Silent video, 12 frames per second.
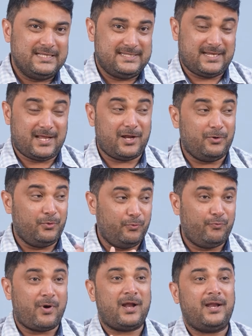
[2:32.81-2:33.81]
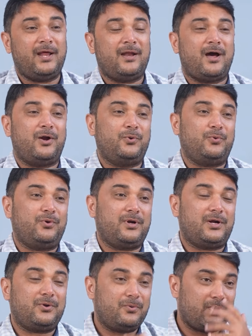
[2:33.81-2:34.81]
జనాలు నువ్వా నేనా
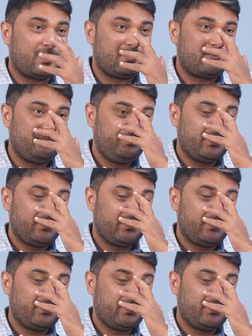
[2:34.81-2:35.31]
అనుకుంటున్నట్టుగా ఉన్నారు